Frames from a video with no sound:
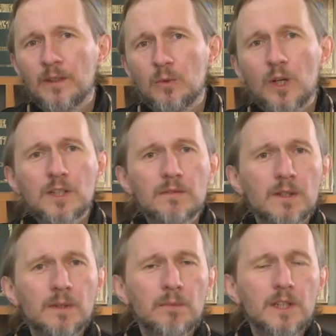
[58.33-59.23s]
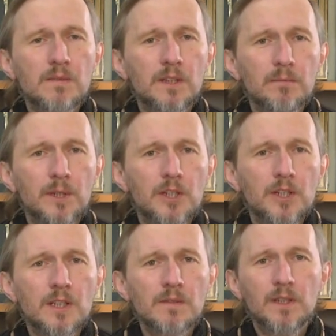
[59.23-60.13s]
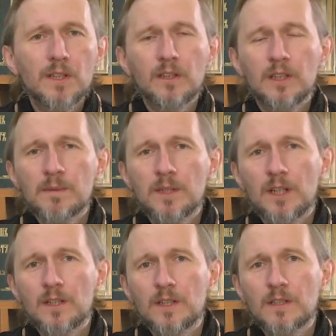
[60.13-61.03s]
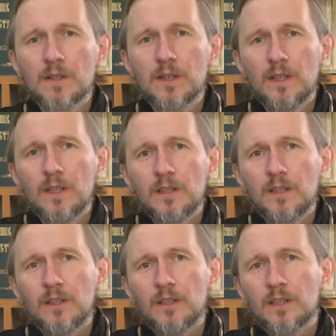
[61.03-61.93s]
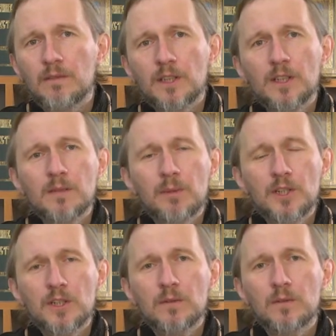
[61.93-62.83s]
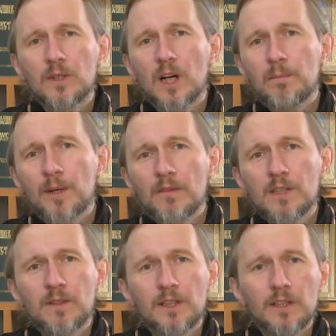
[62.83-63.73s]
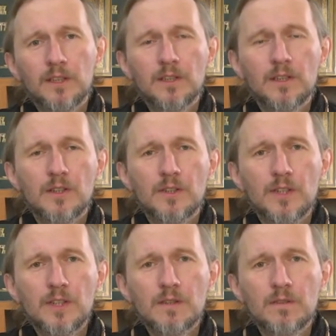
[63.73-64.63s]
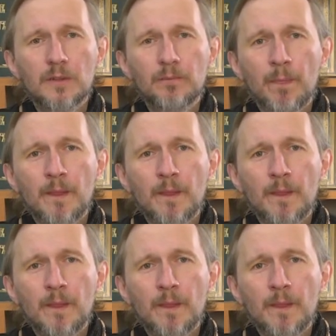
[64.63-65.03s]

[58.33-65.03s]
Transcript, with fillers: У каждого были свои причины, свои обстоятельства – и, наверное, эти причины оправдывали их действия,